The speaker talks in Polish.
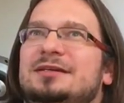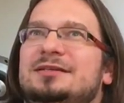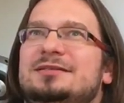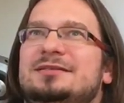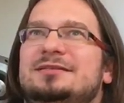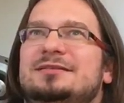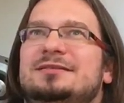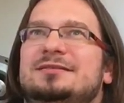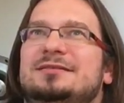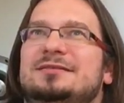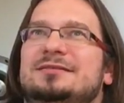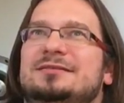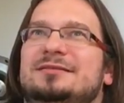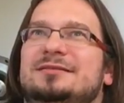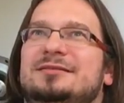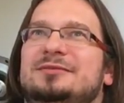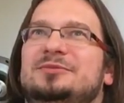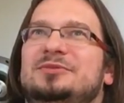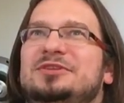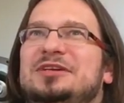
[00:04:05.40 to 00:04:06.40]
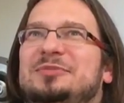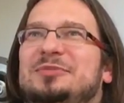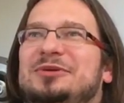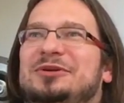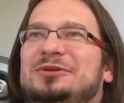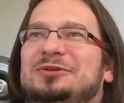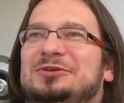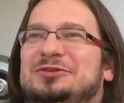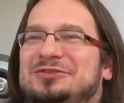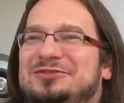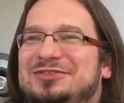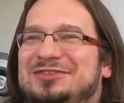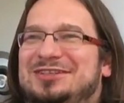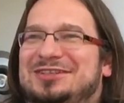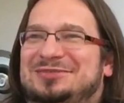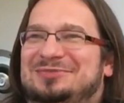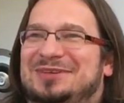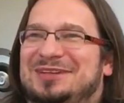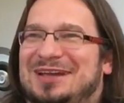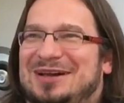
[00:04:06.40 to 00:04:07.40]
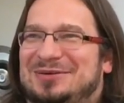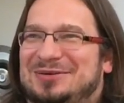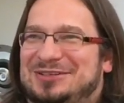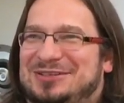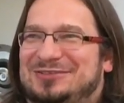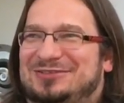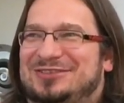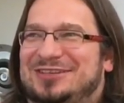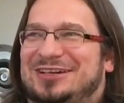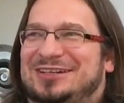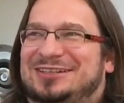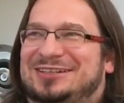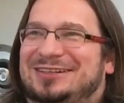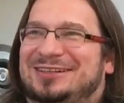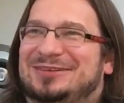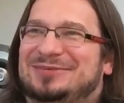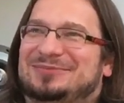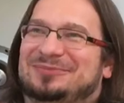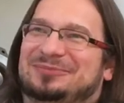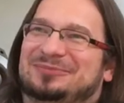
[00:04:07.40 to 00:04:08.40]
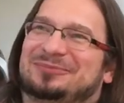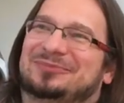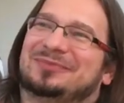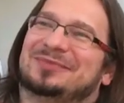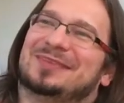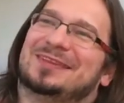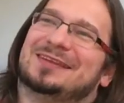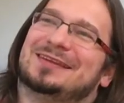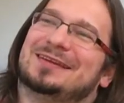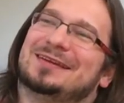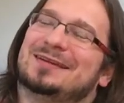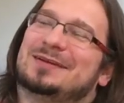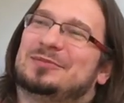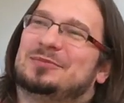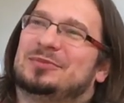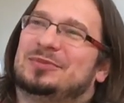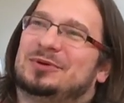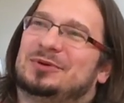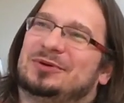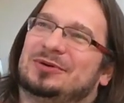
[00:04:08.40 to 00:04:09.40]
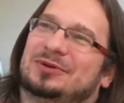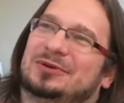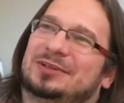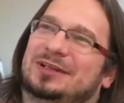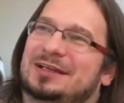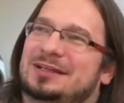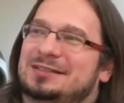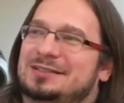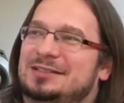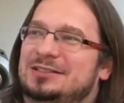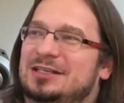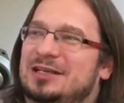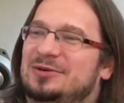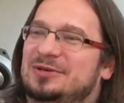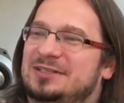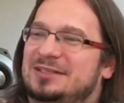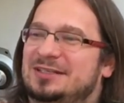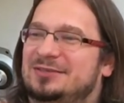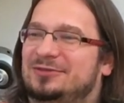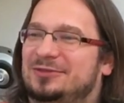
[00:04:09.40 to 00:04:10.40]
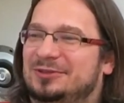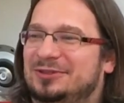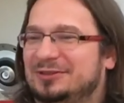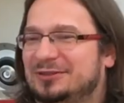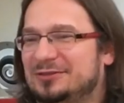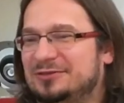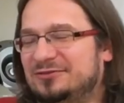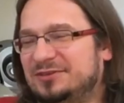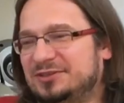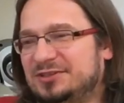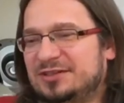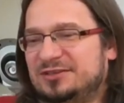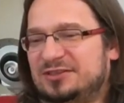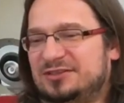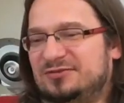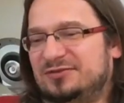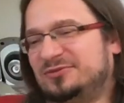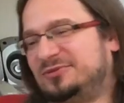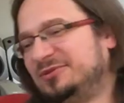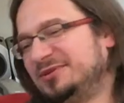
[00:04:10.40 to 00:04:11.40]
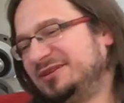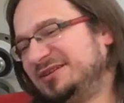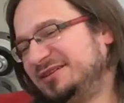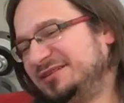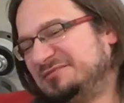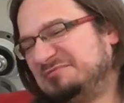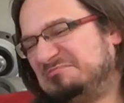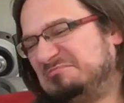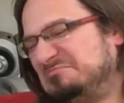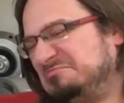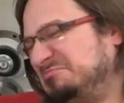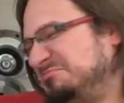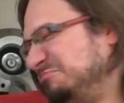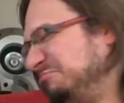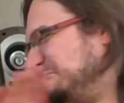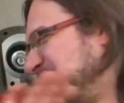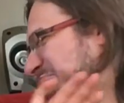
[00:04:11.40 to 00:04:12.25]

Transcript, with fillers: jest. No, moje poglądy oczywiście zmieniały się w czasie, bo jak zaczęły się zawody, to uważałem, że w ogóle.